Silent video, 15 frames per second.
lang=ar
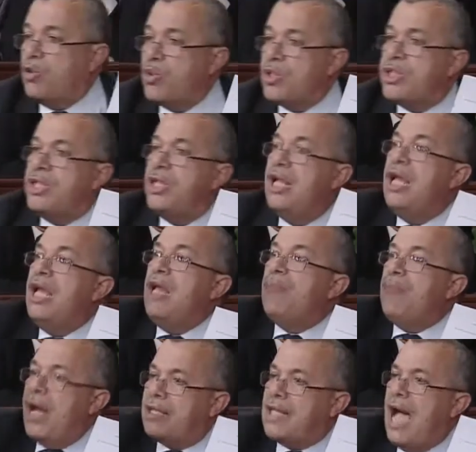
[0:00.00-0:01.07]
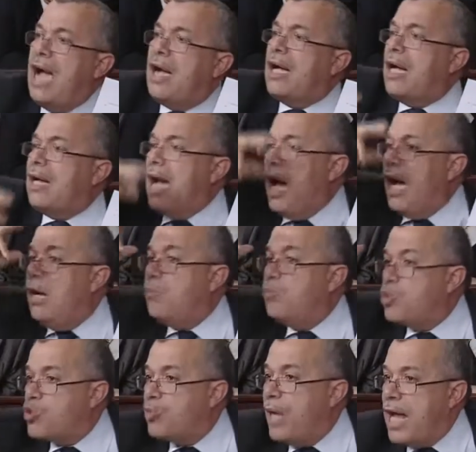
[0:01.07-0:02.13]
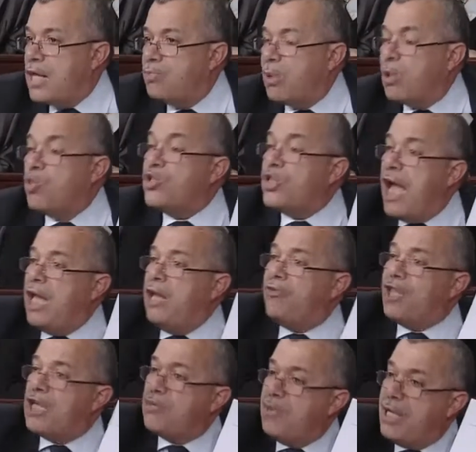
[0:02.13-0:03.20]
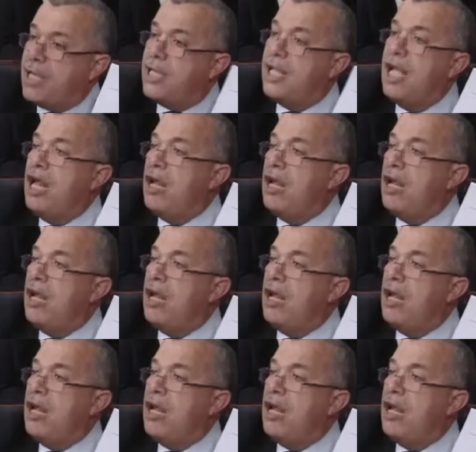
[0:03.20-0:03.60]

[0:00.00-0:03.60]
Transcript: التونسي ما تحقق مش بالحجم ونجحنا في تجميد